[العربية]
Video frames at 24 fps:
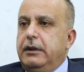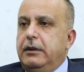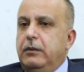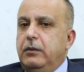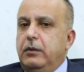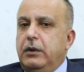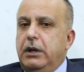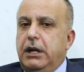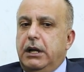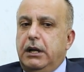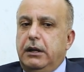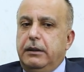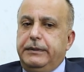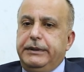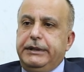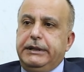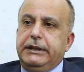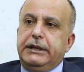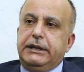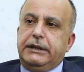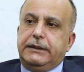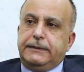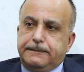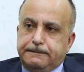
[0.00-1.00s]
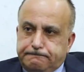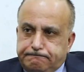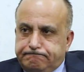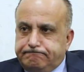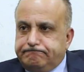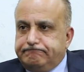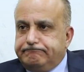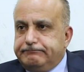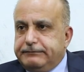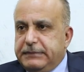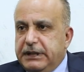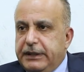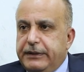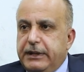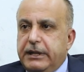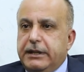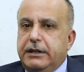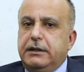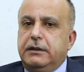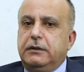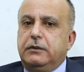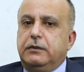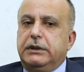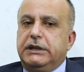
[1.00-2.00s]
الوهابيه نعم
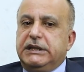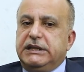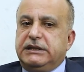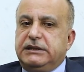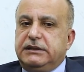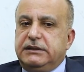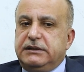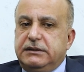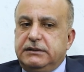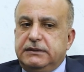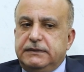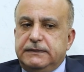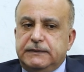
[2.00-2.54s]
بهذاك الوقت